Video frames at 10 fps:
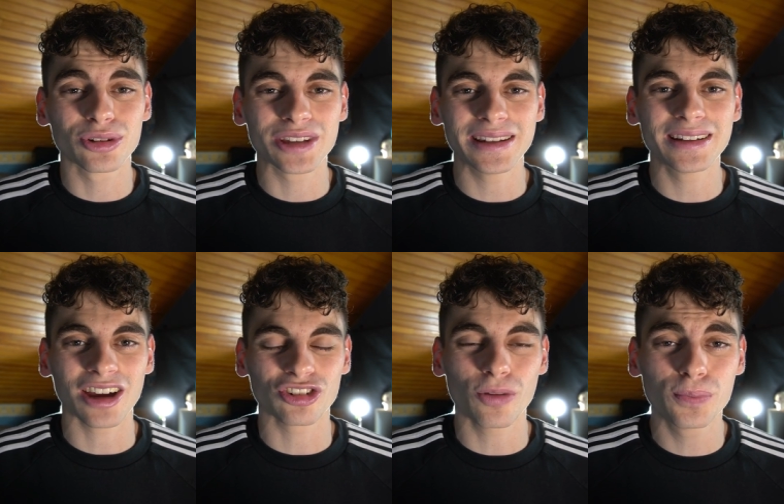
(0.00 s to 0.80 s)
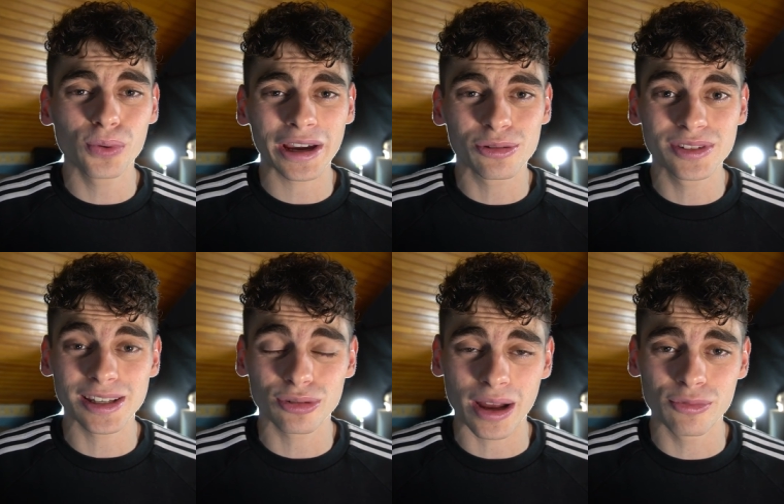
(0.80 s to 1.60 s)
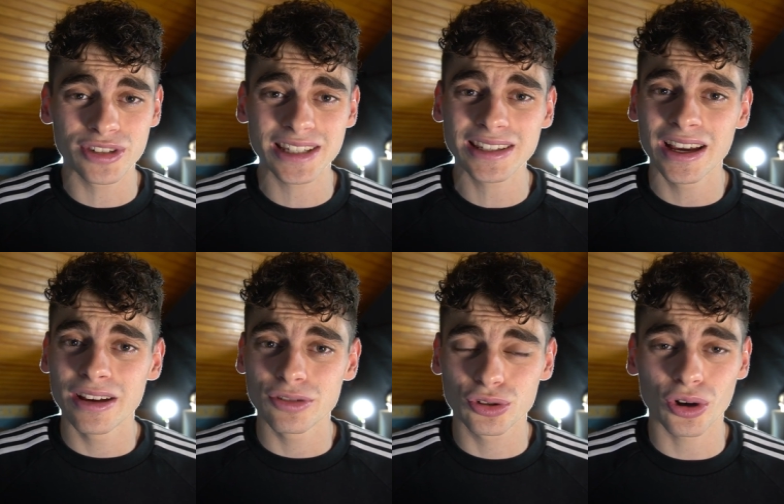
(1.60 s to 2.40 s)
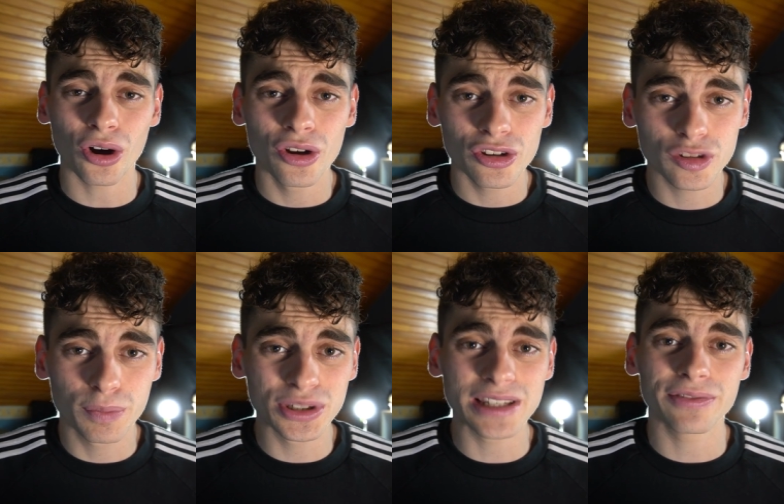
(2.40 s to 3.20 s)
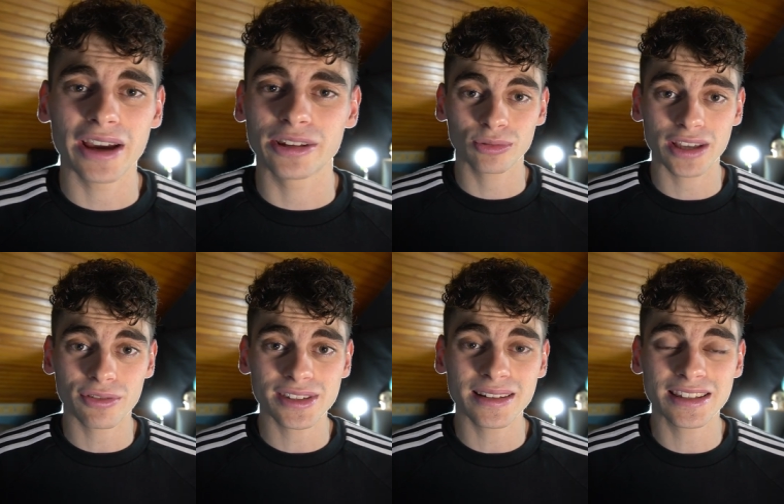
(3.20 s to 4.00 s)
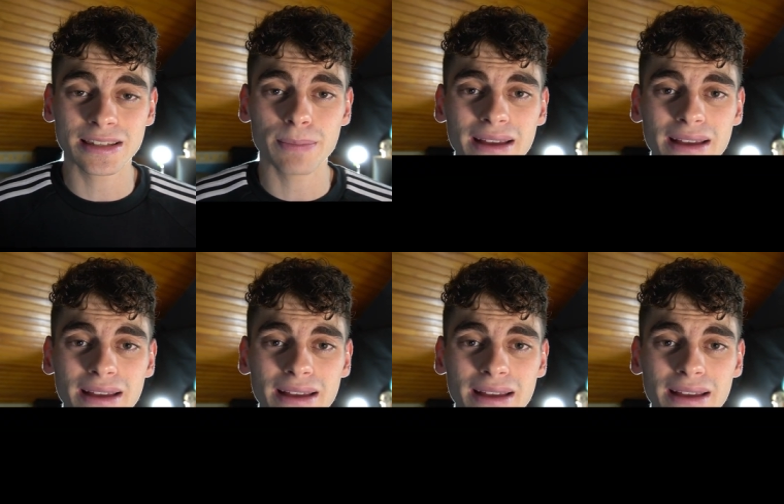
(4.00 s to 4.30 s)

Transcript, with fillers: de gagner de l'argent pour écouter de la musique sur Spotify. Et donc avant ça, n'hésite